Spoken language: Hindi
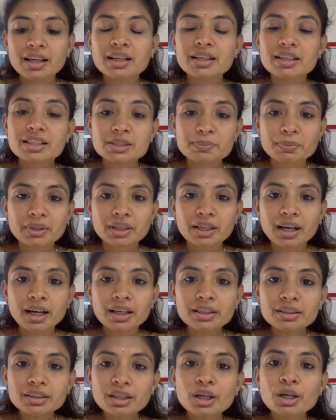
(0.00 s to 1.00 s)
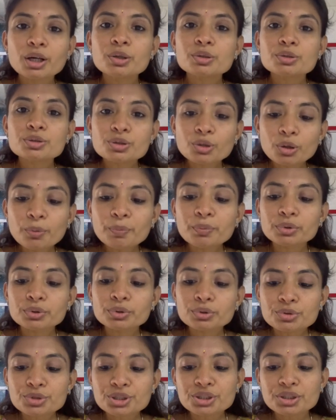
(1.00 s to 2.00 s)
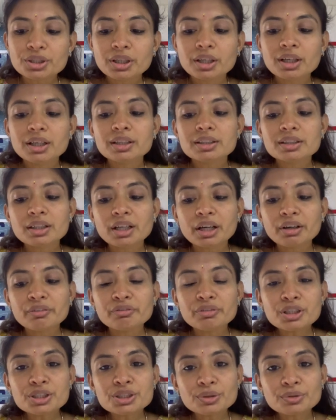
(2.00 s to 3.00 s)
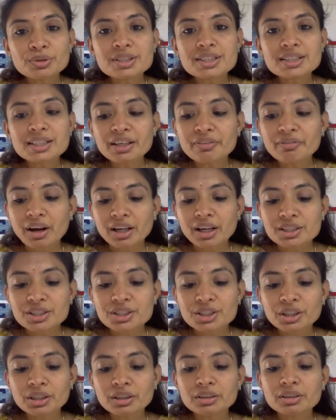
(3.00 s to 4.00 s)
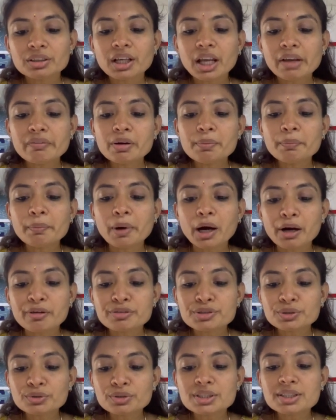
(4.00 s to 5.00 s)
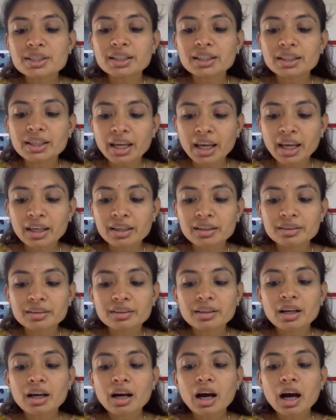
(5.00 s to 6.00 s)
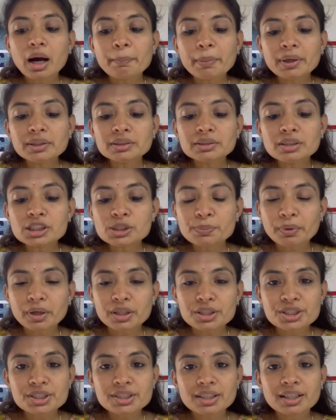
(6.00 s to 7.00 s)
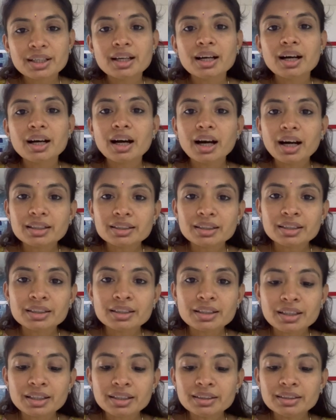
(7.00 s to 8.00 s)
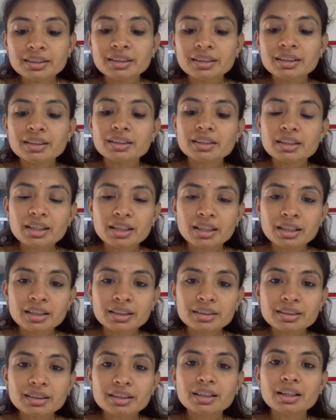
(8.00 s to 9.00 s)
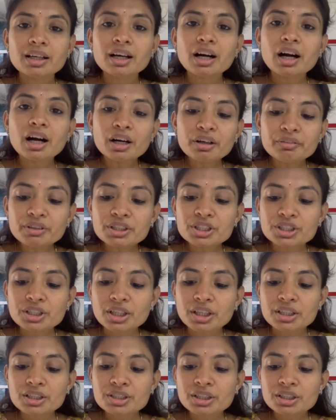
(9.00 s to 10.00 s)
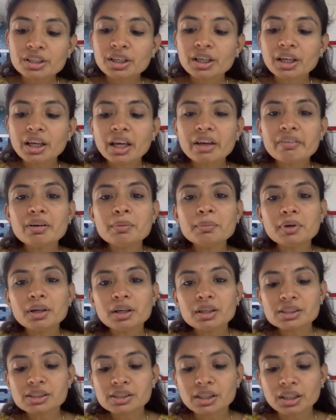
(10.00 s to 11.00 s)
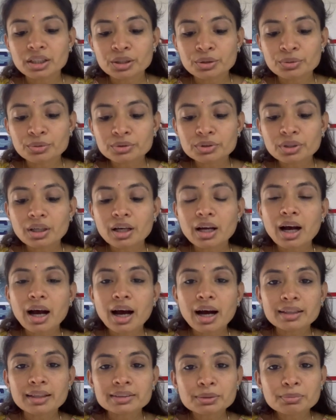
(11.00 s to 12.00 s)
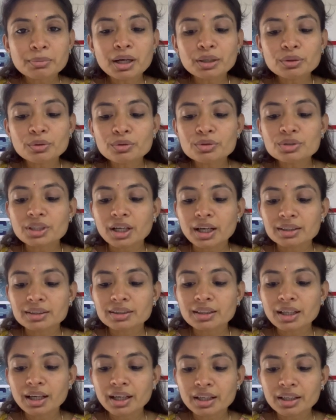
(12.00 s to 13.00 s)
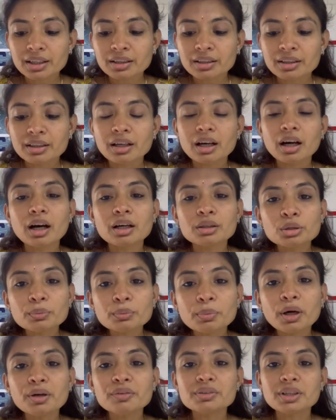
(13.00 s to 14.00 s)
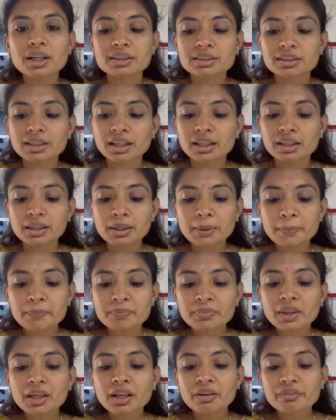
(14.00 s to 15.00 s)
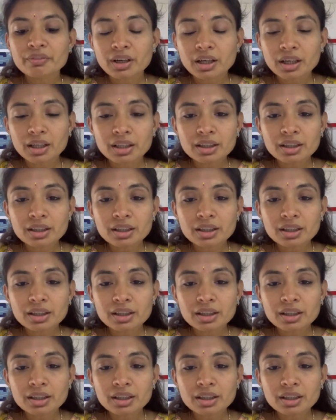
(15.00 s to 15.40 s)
इस प्रकार जो पुरुष द्रव्य शुद्ध से वाच्य एवं भाव शुद्ध से गेय अबद्ध स्पृष्ट अनन्य नियत अविशेष एवं असंयुक्त आत्मा को जानता है अनुभव करता है वह